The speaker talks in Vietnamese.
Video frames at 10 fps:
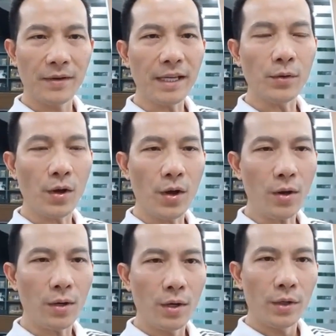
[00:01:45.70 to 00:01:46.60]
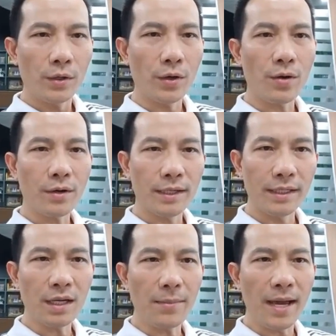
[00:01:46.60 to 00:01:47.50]
Và cái điều đó nó có
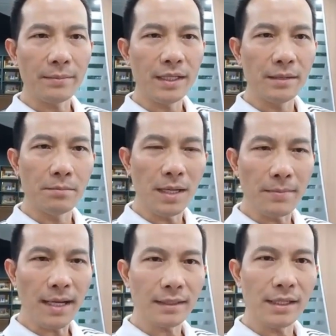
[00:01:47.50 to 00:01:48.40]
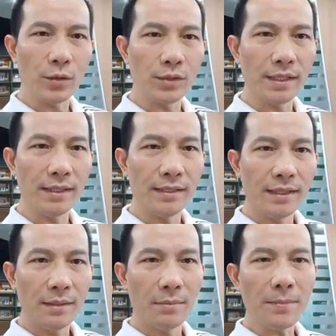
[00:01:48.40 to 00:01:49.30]
khiến các bạn bị mất mát cái điều gì,
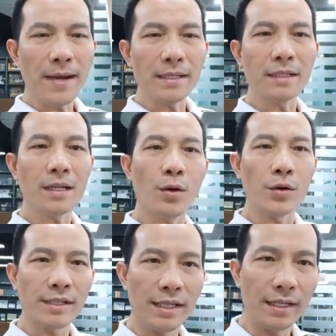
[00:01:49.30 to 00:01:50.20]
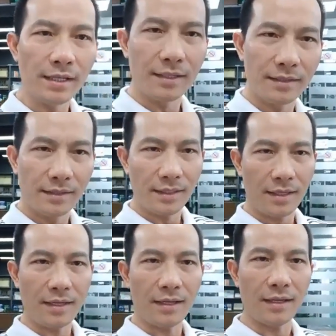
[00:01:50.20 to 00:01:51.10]
mất mát những cơ hội gì
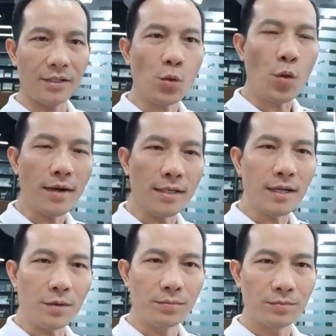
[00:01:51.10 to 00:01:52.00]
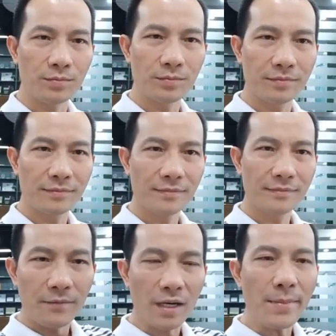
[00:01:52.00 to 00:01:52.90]
ở trong quá khứ không?
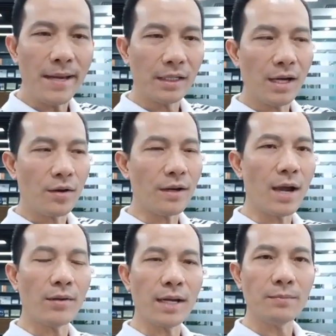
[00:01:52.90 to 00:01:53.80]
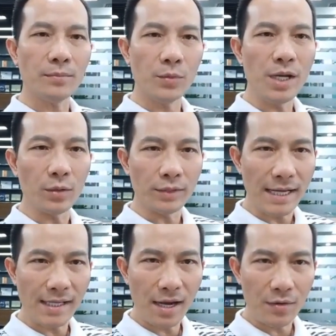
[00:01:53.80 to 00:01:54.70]
Và các bạn đang có khao khát muốn hiểu
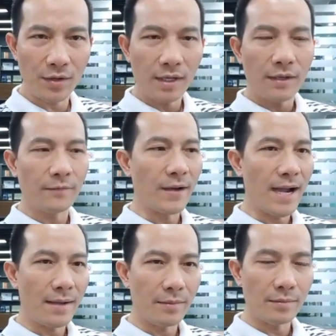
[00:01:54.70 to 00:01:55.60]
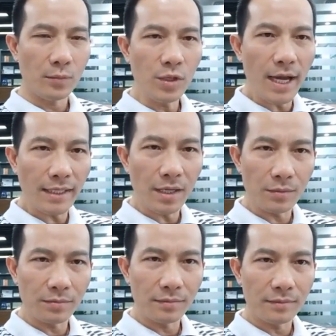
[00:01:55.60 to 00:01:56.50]
tại sao và muốn hành
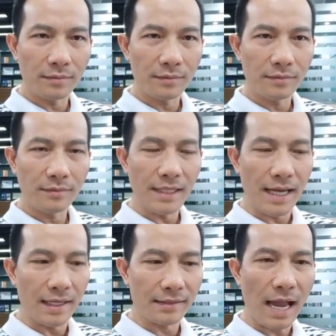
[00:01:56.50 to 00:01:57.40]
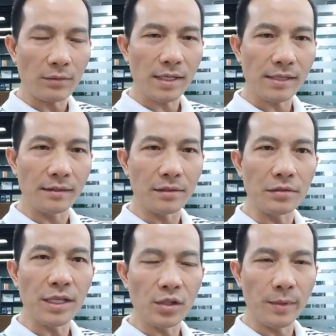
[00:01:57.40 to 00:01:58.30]
động để tạo ra sự tự
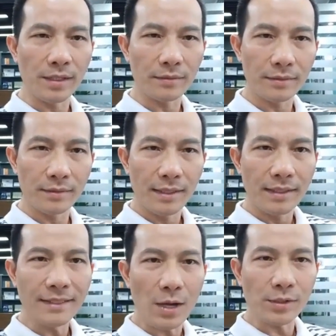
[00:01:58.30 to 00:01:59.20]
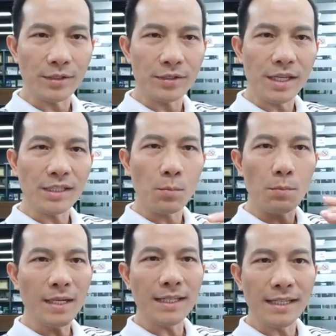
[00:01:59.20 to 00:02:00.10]
tin cho mình không? Tạo sự tự tin
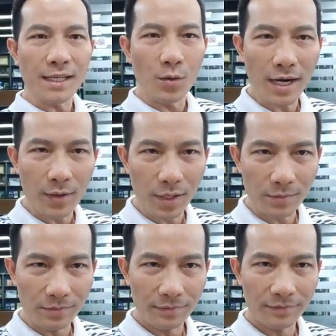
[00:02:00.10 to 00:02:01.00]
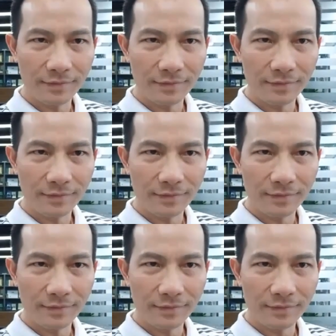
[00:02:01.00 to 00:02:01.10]
trong bất kỳ tình huống nào không?